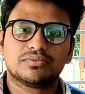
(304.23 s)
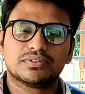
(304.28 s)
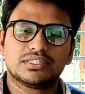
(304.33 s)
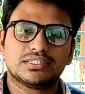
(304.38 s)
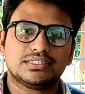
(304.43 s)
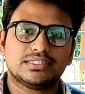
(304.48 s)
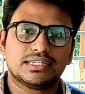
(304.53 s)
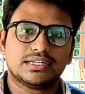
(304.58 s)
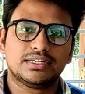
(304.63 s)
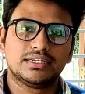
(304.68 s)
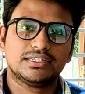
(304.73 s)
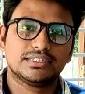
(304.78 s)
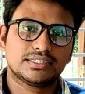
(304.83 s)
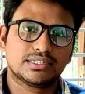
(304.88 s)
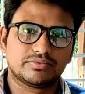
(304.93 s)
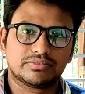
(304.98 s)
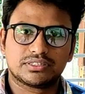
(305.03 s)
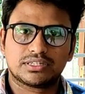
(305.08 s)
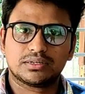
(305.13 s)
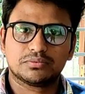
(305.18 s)
আমাদের চ্যানেলটি
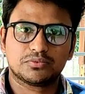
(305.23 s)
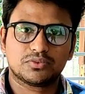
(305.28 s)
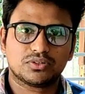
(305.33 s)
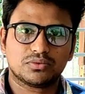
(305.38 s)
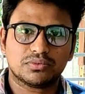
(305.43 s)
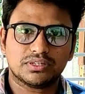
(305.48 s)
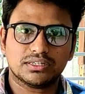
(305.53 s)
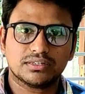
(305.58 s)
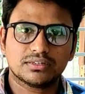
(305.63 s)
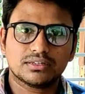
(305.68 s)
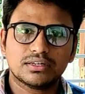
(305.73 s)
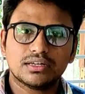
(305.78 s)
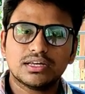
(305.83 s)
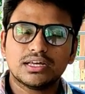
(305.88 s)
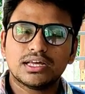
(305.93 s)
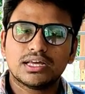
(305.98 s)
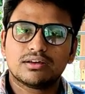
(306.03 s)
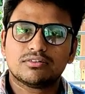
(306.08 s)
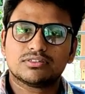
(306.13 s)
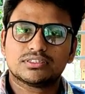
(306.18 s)
সাবস্ক্রাইব করবেন
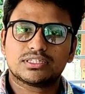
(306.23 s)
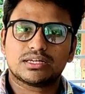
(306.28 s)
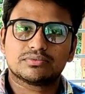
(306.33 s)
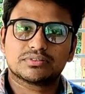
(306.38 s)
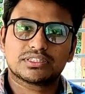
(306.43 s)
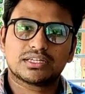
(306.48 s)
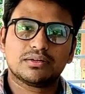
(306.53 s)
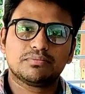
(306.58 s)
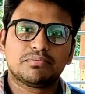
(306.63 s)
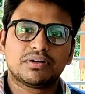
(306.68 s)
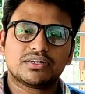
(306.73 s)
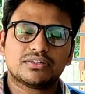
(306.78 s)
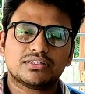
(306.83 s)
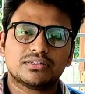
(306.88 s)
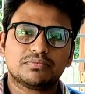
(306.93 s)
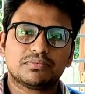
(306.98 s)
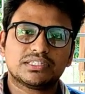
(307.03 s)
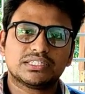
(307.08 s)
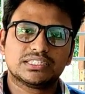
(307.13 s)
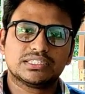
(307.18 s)
এবং সাবস্ক্রাইব
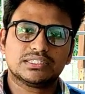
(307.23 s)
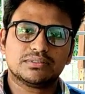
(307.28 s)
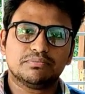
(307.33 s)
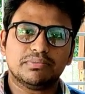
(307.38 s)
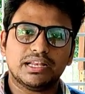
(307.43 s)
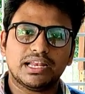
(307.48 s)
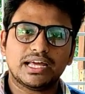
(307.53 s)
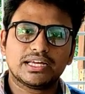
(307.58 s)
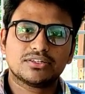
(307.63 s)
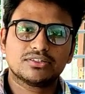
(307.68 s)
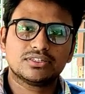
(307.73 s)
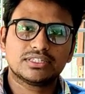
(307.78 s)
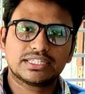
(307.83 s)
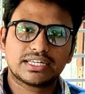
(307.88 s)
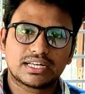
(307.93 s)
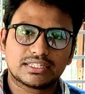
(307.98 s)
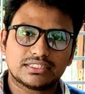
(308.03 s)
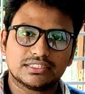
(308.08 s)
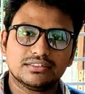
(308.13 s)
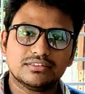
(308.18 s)
বাটনের পাশে যে বেল আইকনটি
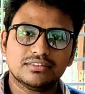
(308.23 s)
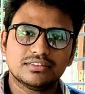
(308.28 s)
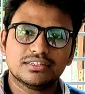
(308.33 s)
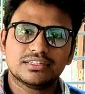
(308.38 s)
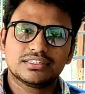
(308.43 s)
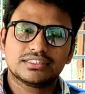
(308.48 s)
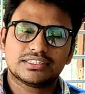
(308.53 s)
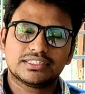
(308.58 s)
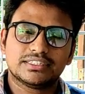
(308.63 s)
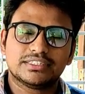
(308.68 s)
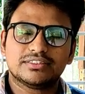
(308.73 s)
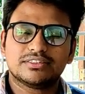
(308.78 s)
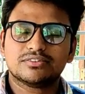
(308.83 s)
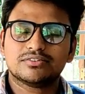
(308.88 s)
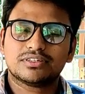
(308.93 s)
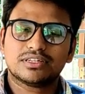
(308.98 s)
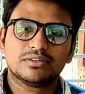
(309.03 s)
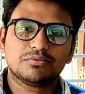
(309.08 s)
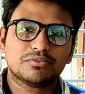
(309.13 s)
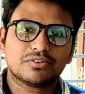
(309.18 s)
আছে
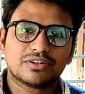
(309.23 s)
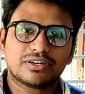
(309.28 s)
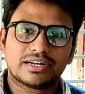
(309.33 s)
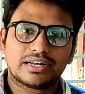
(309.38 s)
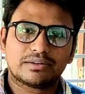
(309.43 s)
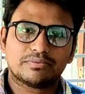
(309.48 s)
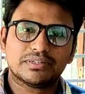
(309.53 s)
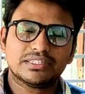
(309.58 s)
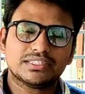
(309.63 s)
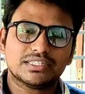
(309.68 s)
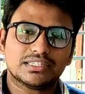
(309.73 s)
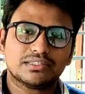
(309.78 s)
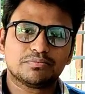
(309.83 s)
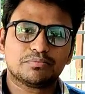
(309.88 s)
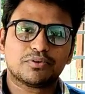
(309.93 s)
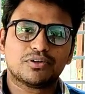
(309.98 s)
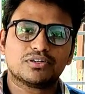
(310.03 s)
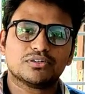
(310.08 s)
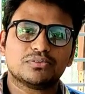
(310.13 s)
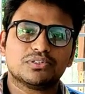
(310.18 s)
সেটিতেও ক্লিক করে রাখবেন যাতে
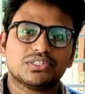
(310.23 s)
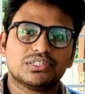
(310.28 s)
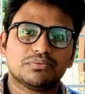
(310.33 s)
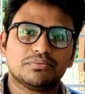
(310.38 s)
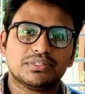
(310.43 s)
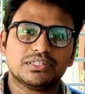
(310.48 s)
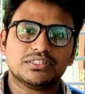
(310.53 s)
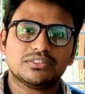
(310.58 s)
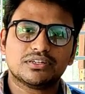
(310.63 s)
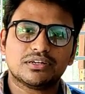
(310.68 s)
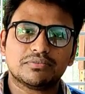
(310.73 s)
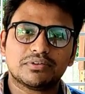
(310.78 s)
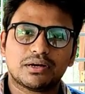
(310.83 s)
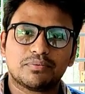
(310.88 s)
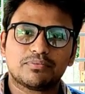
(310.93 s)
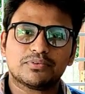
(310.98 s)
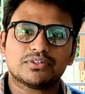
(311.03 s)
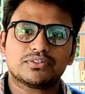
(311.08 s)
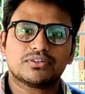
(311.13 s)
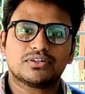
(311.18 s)
পরবর্তী ভিডিও আমি
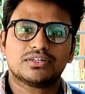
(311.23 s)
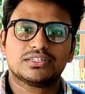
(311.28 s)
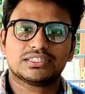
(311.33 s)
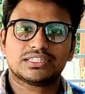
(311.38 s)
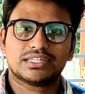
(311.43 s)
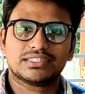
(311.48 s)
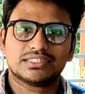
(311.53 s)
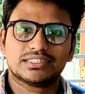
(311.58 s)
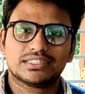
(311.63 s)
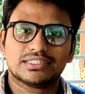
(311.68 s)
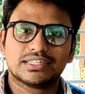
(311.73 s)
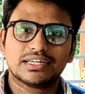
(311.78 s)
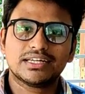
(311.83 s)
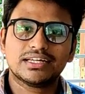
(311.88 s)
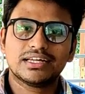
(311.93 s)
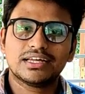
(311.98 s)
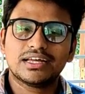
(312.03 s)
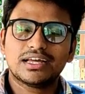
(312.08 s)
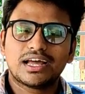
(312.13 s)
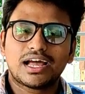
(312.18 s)
আপলোড করার সাথে সাথে
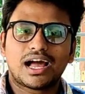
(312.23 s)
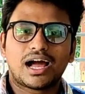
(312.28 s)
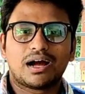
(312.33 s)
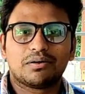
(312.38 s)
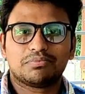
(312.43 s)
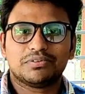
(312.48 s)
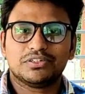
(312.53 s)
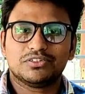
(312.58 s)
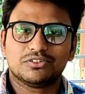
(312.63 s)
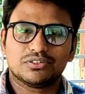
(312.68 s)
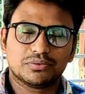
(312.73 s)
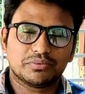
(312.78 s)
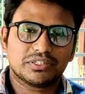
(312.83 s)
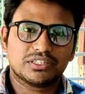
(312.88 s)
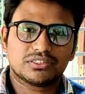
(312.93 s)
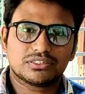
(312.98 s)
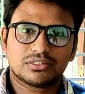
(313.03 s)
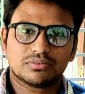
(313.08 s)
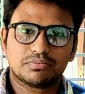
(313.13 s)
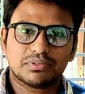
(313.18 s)
আপনি
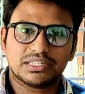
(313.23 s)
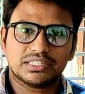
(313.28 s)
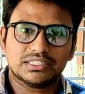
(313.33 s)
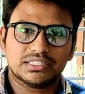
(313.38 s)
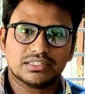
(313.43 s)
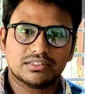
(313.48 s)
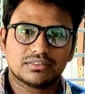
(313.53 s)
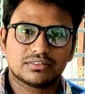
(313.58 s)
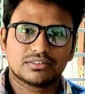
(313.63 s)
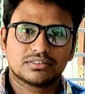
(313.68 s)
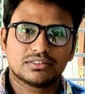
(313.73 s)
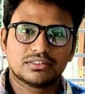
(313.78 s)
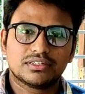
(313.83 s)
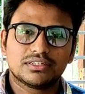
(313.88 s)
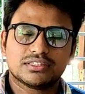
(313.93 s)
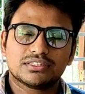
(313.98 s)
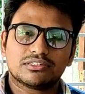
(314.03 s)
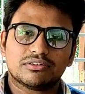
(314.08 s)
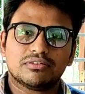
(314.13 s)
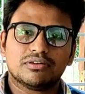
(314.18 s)
নোটিফিকেশন পেয়ে যান
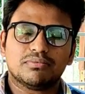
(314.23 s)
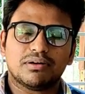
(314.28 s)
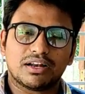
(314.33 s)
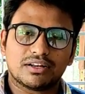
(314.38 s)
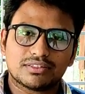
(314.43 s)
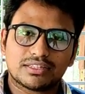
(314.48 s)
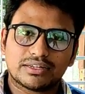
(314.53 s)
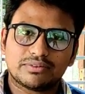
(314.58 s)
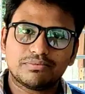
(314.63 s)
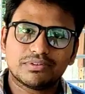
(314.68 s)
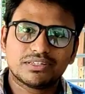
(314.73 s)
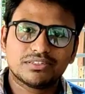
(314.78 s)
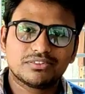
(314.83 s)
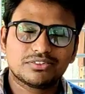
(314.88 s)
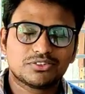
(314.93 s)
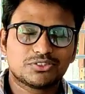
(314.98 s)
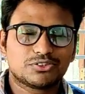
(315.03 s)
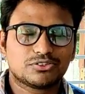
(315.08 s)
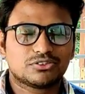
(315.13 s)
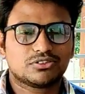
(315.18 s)
সবাই ভালো থাকবেন
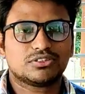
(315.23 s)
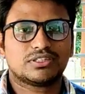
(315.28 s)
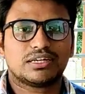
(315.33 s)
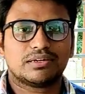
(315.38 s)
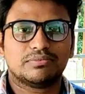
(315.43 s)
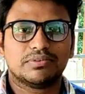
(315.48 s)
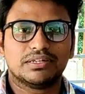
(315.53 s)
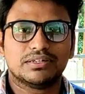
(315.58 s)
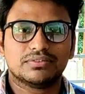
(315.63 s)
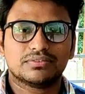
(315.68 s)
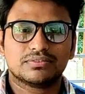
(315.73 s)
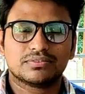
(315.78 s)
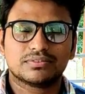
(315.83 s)
সুস্থ থাকবেন